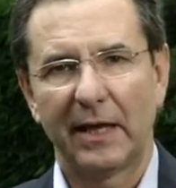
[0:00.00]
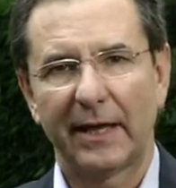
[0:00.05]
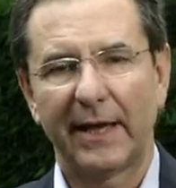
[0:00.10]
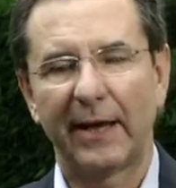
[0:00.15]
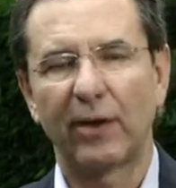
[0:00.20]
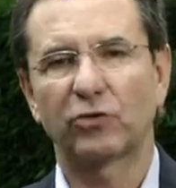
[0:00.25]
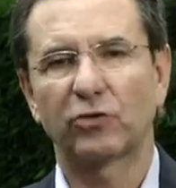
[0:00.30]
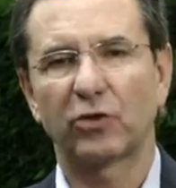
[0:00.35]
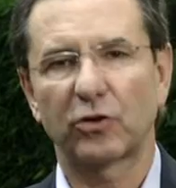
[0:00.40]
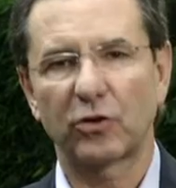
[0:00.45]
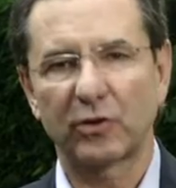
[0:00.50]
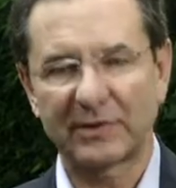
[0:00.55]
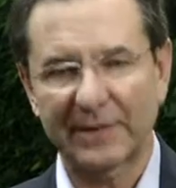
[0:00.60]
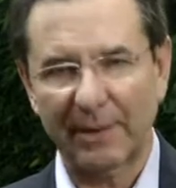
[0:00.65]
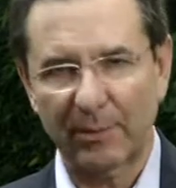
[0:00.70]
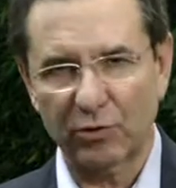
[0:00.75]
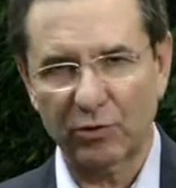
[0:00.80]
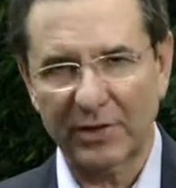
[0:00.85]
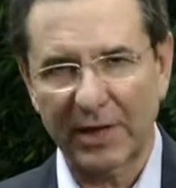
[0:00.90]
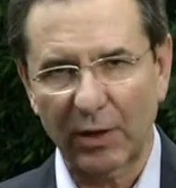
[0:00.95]
que nosotros
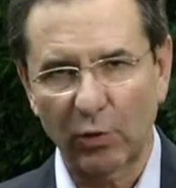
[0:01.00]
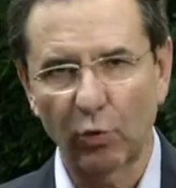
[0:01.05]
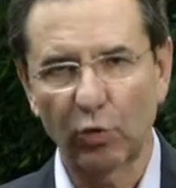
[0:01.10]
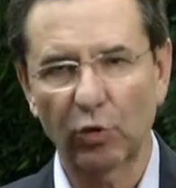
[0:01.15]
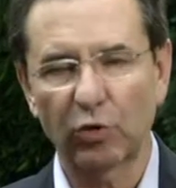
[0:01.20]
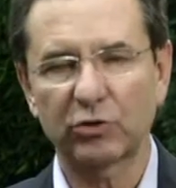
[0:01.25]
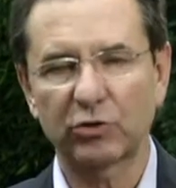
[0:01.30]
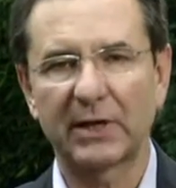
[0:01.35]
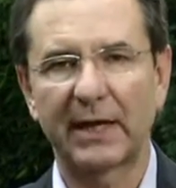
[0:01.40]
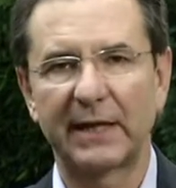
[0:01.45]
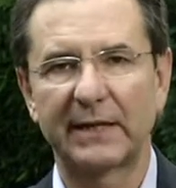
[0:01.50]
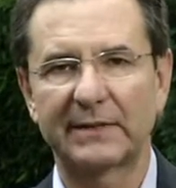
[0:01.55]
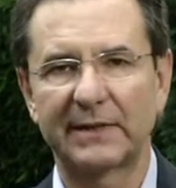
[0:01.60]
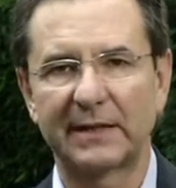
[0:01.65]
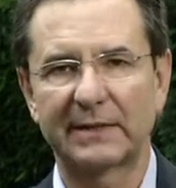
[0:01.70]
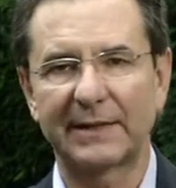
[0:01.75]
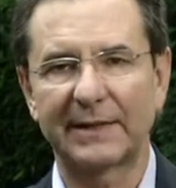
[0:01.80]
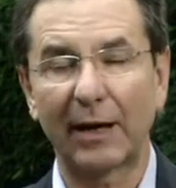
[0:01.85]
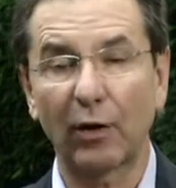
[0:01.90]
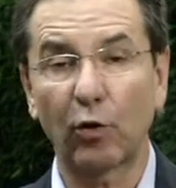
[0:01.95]
estamos seguros que
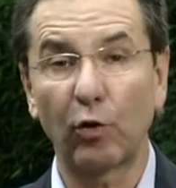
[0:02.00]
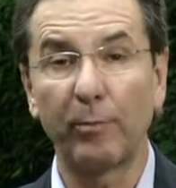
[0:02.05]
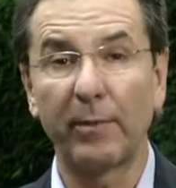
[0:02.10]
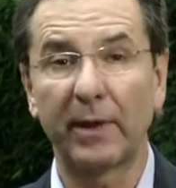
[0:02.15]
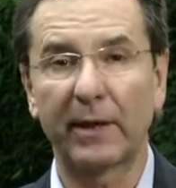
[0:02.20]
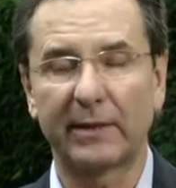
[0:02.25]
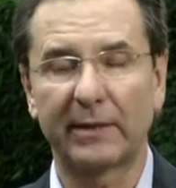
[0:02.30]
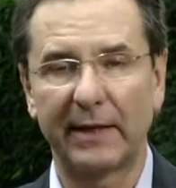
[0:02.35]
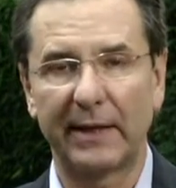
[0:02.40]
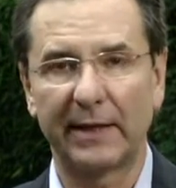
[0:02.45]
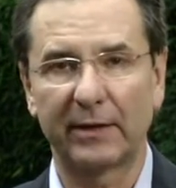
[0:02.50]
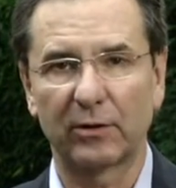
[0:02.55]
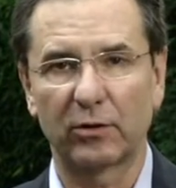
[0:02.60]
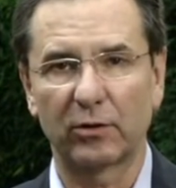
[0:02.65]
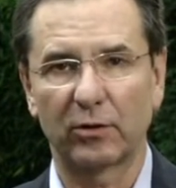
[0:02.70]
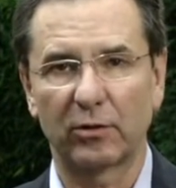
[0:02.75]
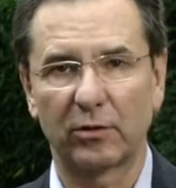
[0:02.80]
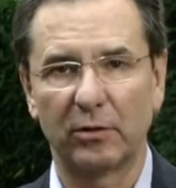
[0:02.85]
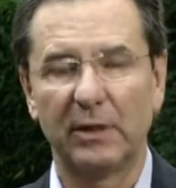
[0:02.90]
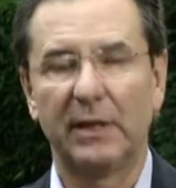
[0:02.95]
se están
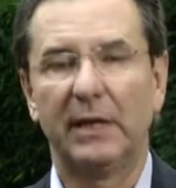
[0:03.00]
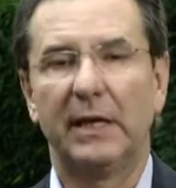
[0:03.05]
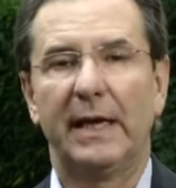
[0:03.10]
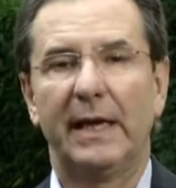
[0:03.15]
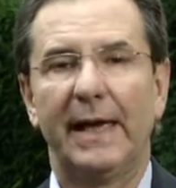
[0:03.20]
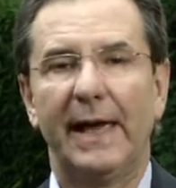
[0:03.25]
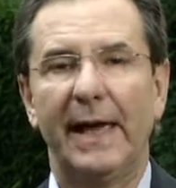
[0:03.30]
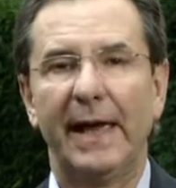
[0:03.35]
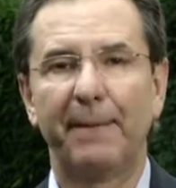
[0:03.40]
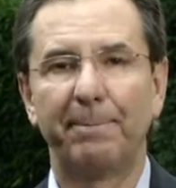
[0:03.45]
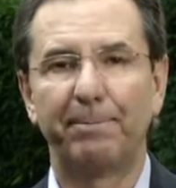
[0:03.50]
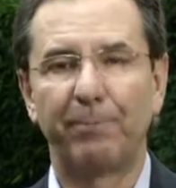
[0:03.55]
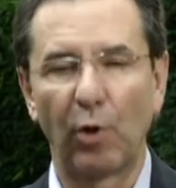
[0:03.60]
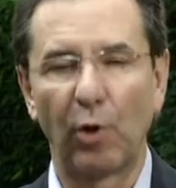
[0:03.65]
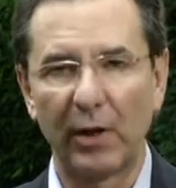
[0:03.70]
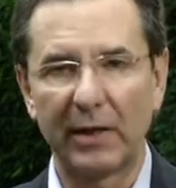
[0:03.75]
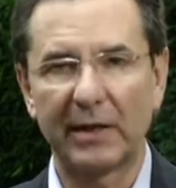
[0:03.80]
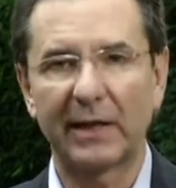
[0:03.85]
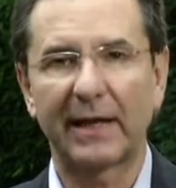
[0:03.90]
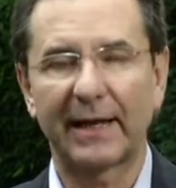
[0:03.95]
convirtiendo en
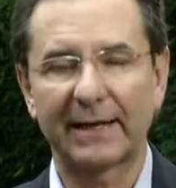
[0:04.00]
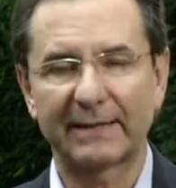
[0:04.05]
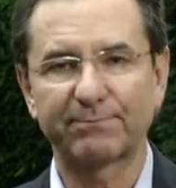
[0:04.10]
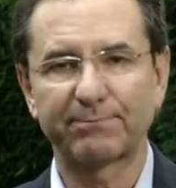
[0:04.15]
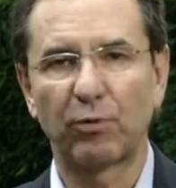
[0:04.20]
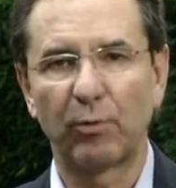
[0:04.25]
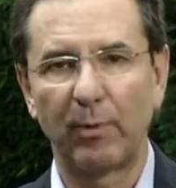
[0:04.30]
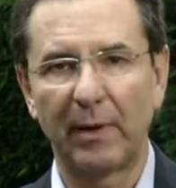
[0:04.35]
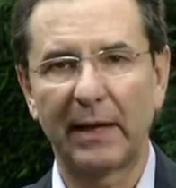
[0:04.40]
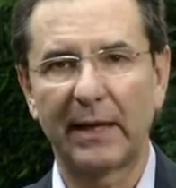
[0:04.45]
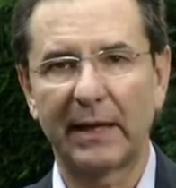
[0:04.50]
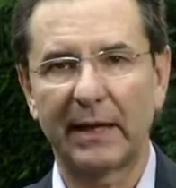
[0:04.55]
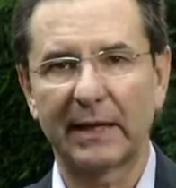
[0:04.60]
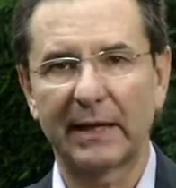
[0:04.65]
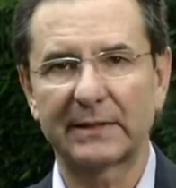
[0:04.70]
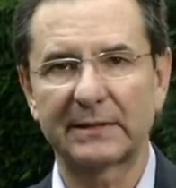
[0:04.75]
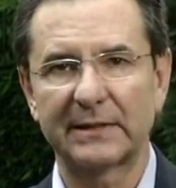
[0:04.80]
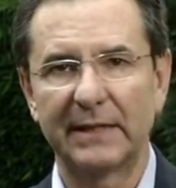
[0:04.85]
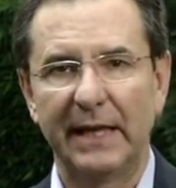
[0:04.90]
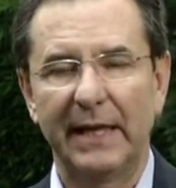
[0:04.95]
políticas
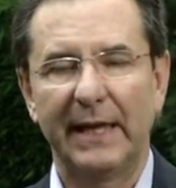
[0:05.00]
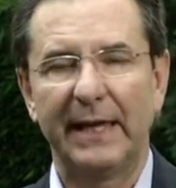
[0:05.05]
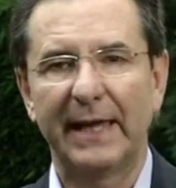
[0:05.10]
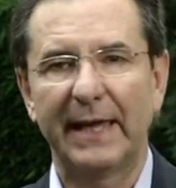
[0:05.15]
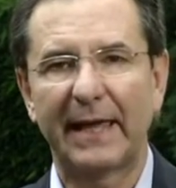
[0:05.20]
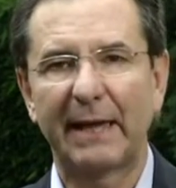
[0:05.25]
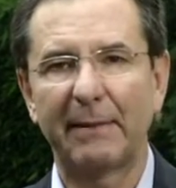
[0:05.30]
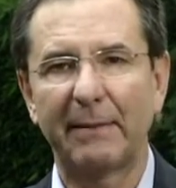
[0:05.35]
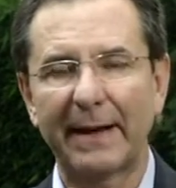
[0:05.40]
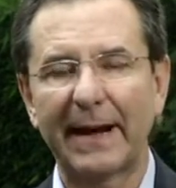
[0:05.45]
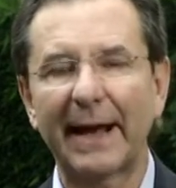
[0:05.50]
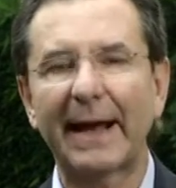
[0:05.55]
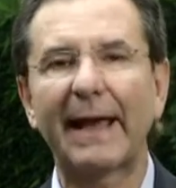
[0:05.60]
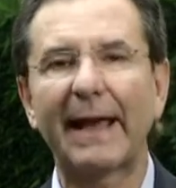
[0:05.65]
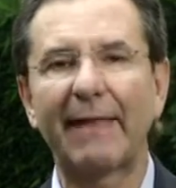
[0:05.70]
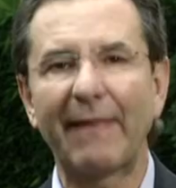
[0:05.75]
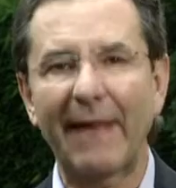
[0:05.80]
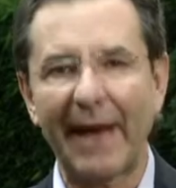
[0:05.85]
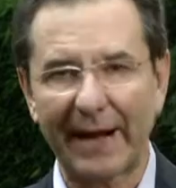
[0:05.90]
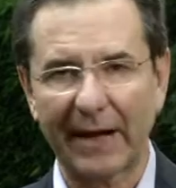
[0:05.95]
públicas y que van a
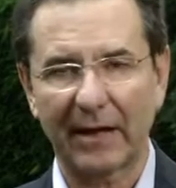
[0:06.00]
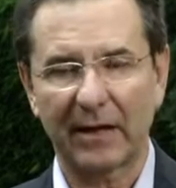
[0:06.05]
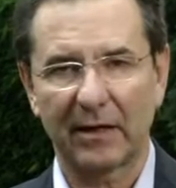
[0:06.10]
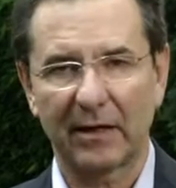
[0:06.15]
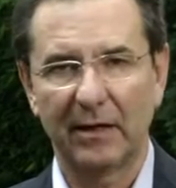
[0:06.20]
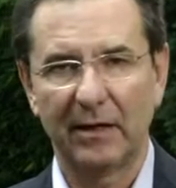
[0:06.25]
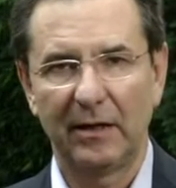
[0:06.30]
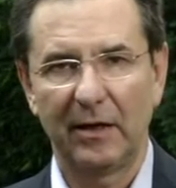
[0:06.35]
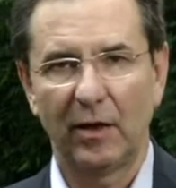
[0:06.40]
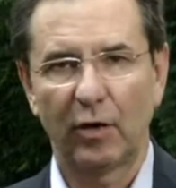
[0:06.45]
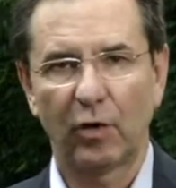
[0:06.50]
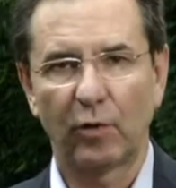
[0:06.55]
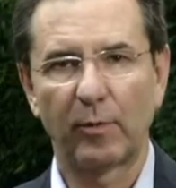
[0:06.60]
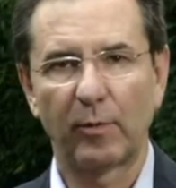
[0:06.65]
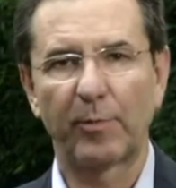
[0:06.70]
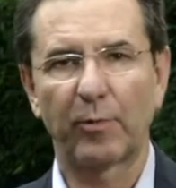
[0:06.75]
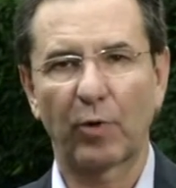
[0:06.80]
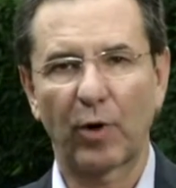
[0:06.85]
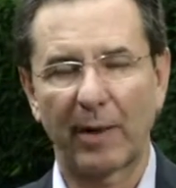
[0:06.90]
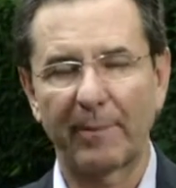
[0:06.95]
quedar
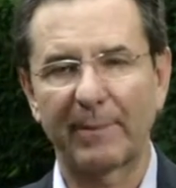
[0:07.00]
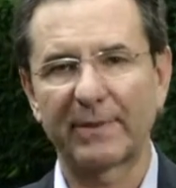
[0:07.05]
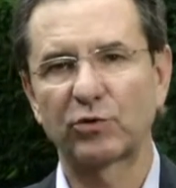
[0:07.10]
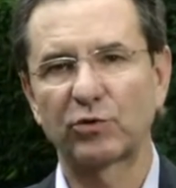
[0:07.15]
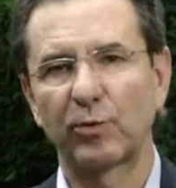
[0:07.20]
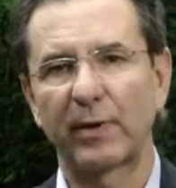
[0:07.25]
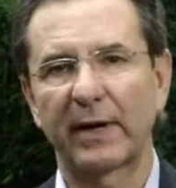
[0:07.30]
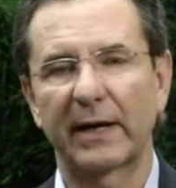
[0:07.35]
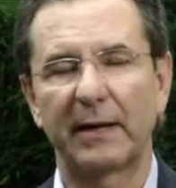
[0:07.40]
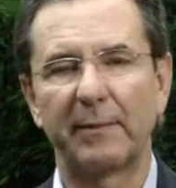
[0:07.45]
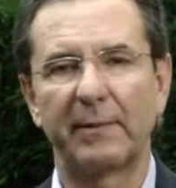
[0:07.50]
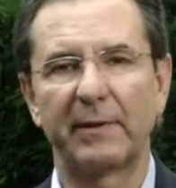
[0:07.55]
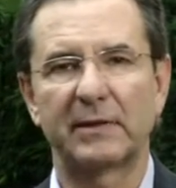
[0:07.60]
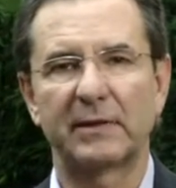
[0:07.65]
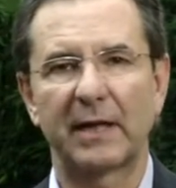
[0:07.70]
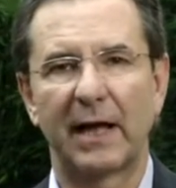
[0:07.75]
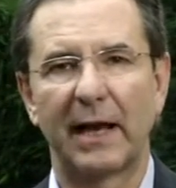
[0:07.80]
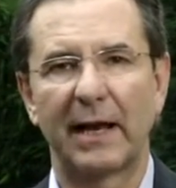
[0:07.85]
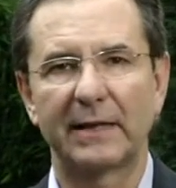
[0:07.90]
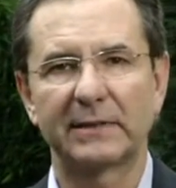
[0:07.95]
como programas
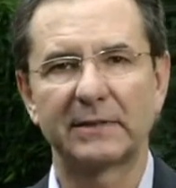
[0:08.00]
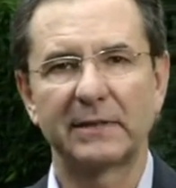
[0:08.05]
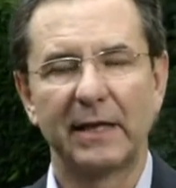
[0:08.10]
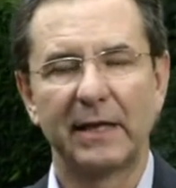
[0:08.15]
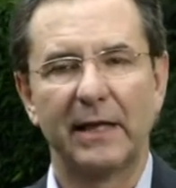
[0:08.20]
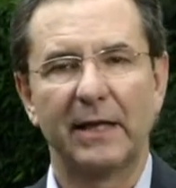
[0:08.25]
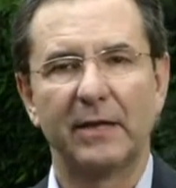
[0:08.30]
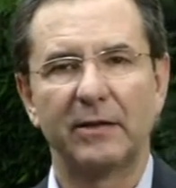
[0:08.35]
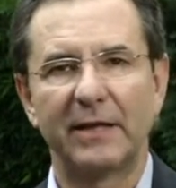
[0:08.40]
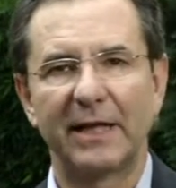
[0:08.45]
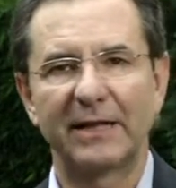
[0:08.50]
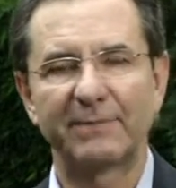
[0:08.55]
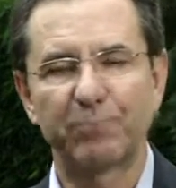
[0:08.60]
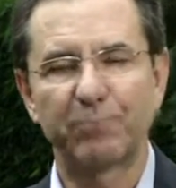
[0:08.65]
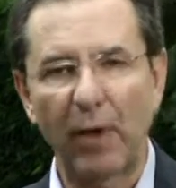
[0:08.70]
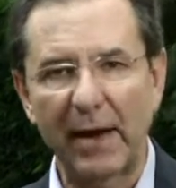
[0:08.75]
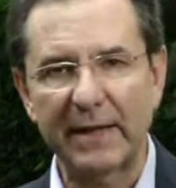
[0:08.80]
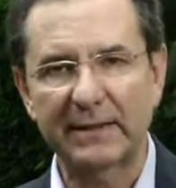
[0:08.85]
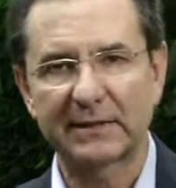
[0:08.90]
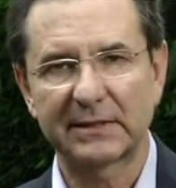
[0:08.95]
gubernamentales
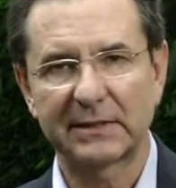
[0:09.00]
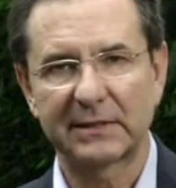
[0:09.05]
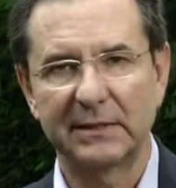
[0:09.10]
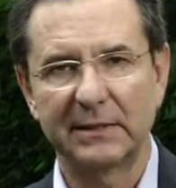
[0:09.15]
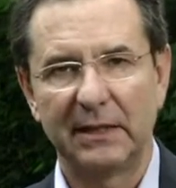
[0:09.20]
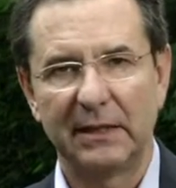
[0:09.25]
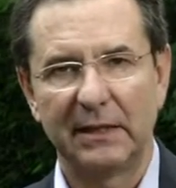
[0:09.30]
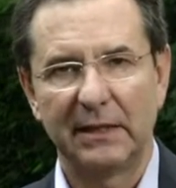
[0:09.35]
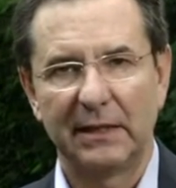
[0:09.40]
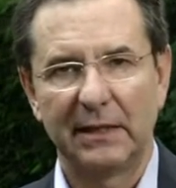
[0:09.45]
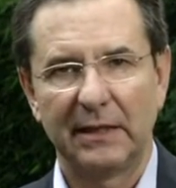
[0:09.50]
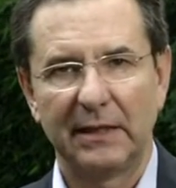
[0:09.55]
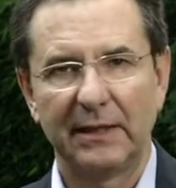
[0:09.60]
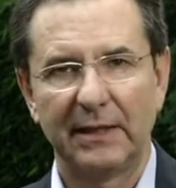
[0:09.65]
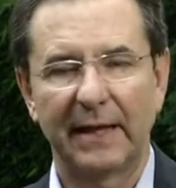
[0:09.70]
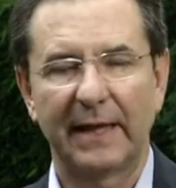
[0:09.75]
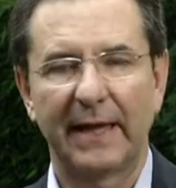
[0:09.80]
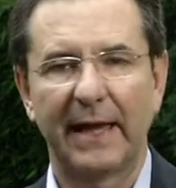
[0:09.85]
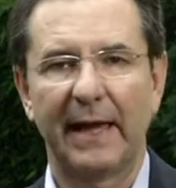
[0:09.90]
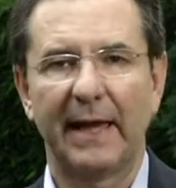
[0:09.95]
después
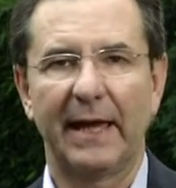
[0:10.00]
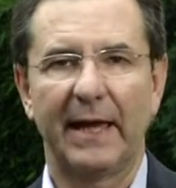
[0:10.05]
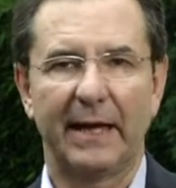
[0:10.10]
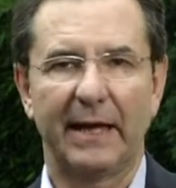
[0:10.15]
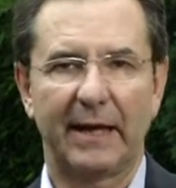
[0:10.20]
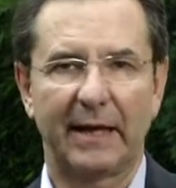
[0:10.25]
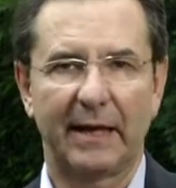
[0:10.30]
de que